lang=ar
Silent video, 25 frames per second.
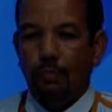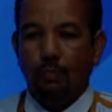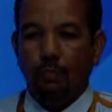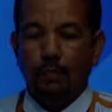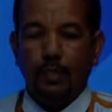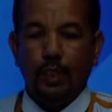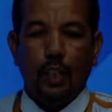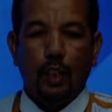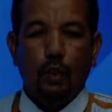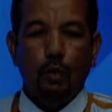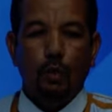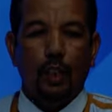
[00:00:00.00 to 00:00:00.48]

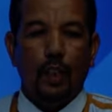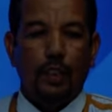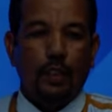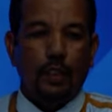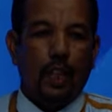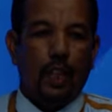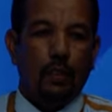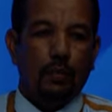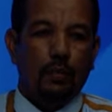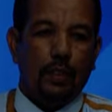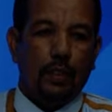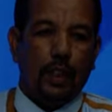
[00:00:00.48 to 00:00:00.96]
لانه
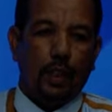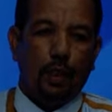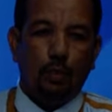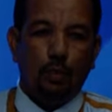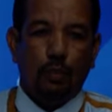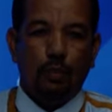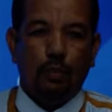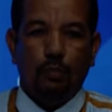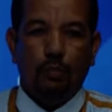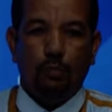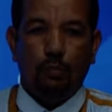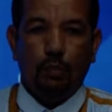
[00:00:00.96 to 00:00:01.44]
اختلاف
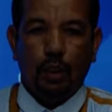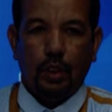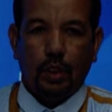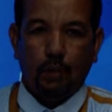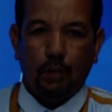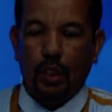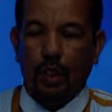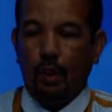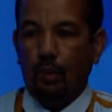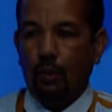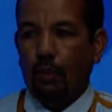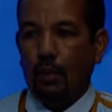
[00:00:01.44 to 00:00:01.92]
نحن
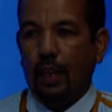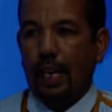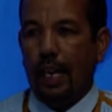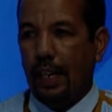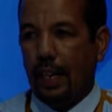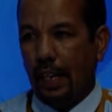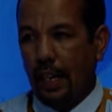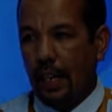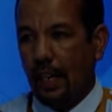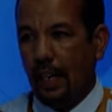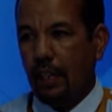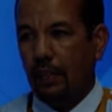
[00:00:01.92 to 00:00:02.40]
مجتمع
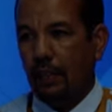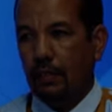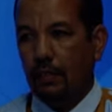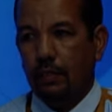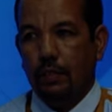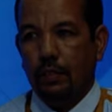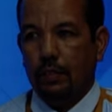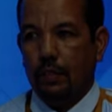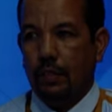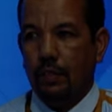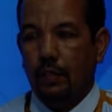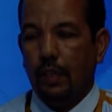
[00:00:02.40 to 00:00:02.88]
عراق
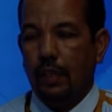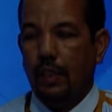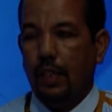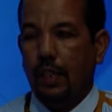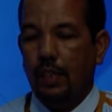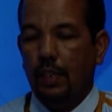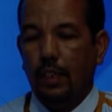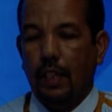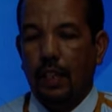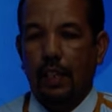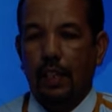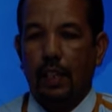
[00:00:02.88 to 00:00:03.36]

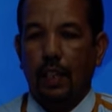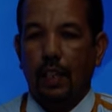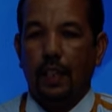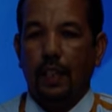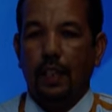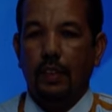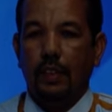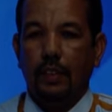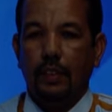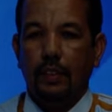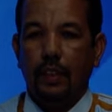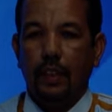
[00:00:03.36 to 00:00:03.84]
يعني هذا اثار
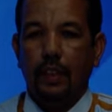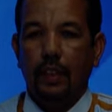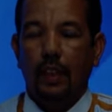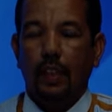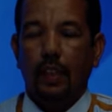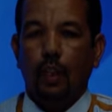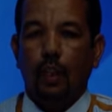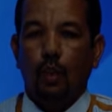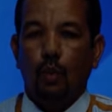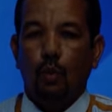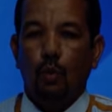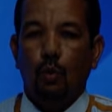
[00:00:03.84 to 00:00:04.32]
جدل
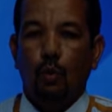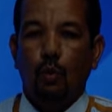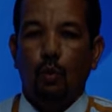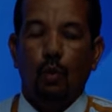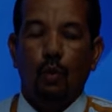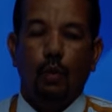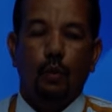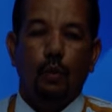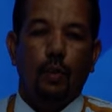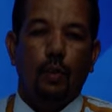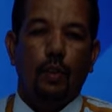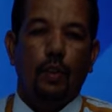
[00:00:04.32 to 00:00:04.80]

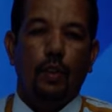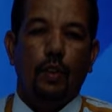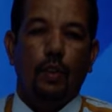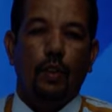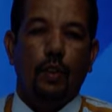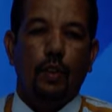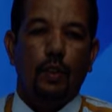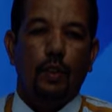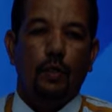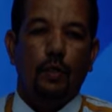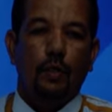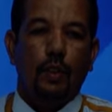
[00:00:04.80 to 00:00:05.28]

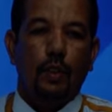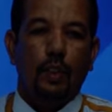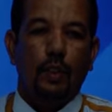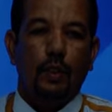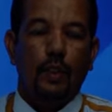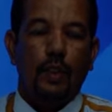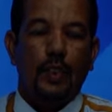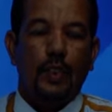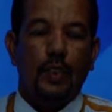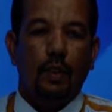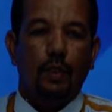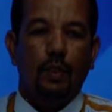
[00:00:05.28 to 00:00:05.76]

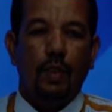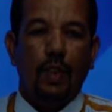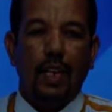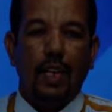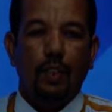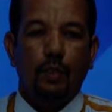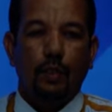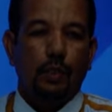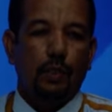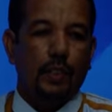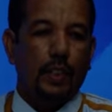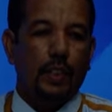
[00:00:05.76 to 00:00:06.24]
ودفع
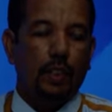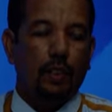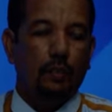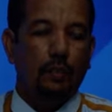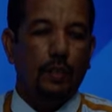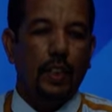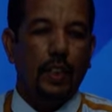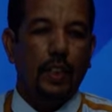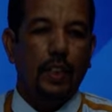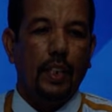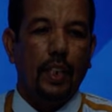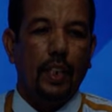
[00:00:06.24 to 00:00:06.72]
السلطه
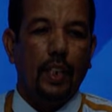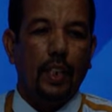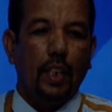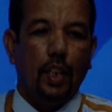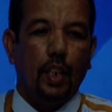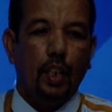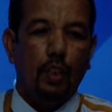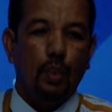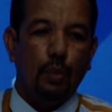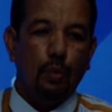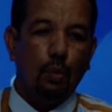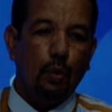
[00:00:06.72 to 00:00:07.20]
التنفيذيه
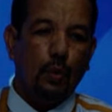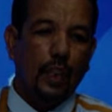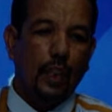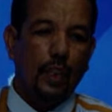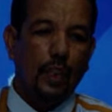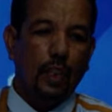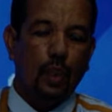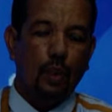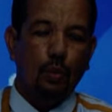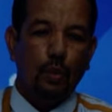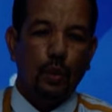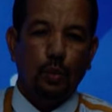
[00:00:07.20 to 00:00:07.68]
ان
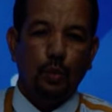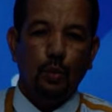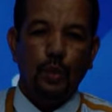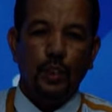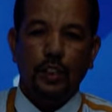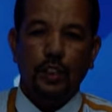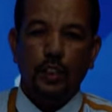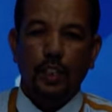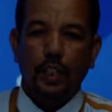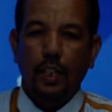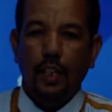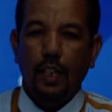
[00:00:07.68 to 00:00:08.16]
تقر
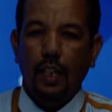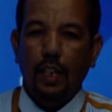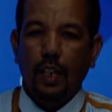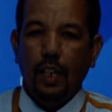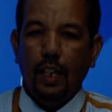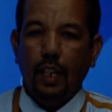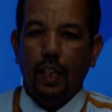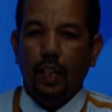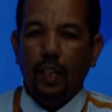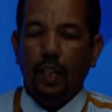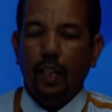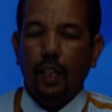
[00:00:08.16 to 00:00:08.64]
وتنشئ
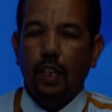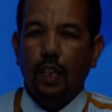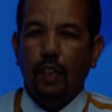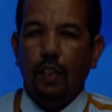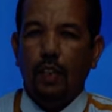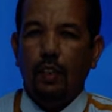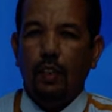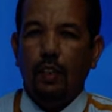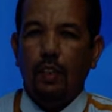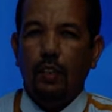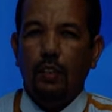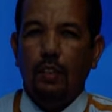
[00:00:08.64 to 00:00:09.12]

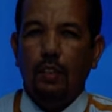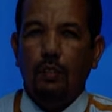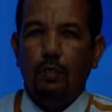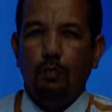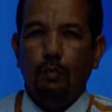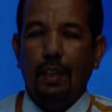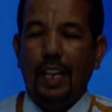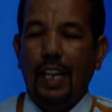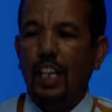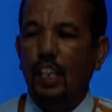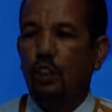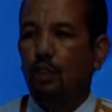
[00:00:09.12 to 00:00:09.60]
آه،
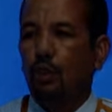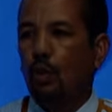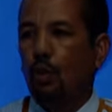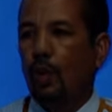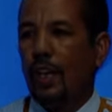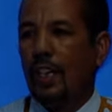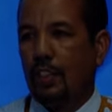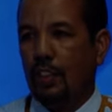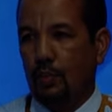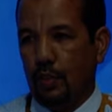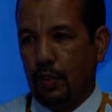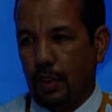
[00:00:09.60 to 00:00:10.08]
معهد
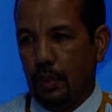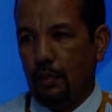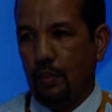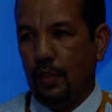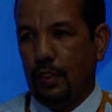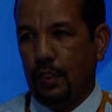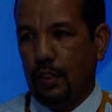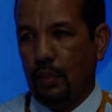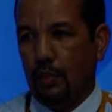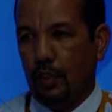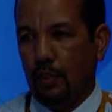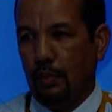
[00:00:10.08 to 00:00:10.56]
اللغات في
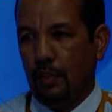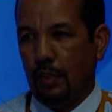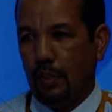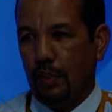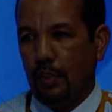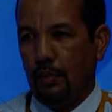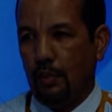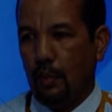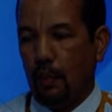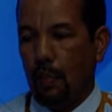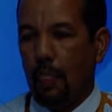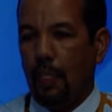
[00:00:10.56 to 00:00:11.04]
1979
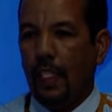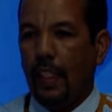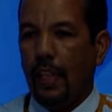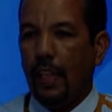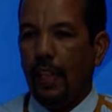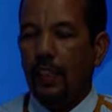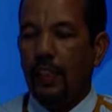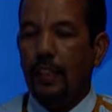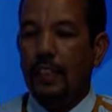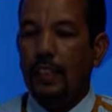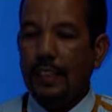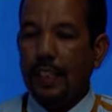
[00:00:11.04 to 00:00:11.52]

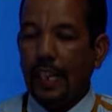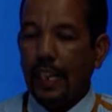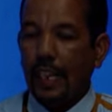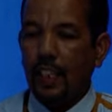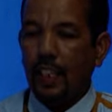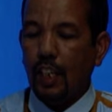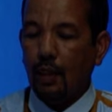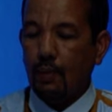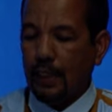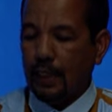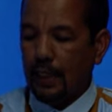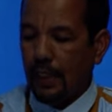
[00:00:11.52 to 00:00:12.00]

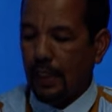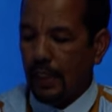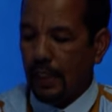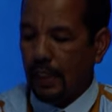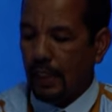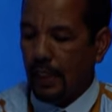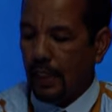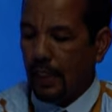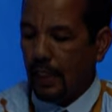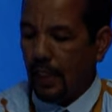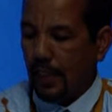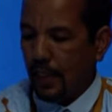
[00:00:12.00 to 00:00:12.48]
انتقلنا بعد ذلك
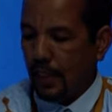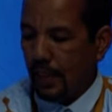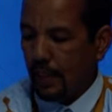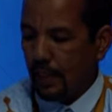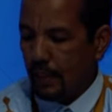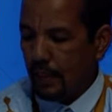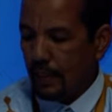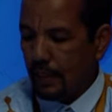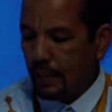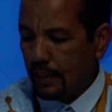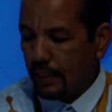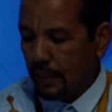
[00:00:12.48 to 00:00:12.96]
الى
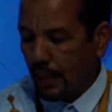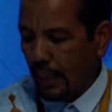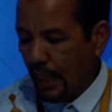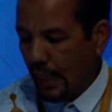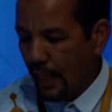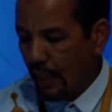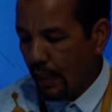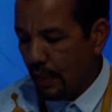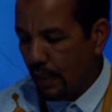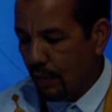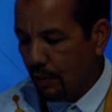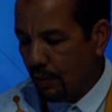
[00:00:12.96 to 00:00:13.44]
اصلاح
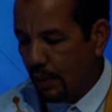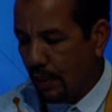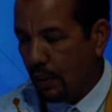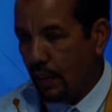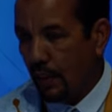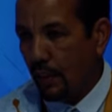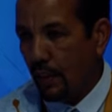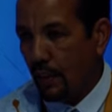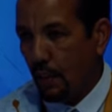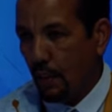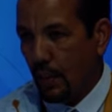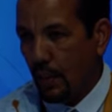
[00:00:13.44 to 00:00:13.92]
اصلاح
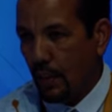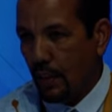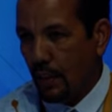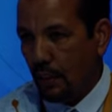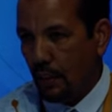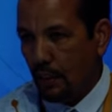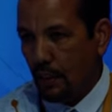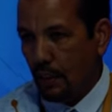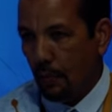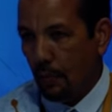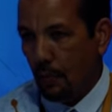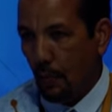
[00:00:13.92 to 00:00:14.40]
79
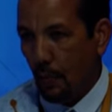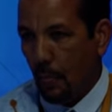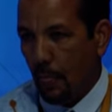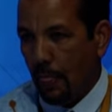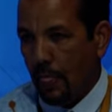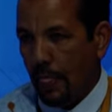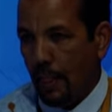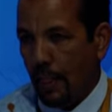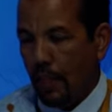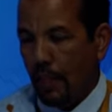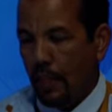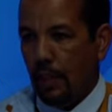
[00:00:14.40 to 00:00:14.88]
هو اللي جاء
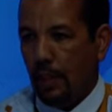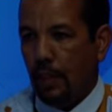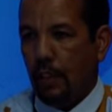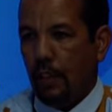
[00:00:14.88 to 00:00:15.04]
ما يعرف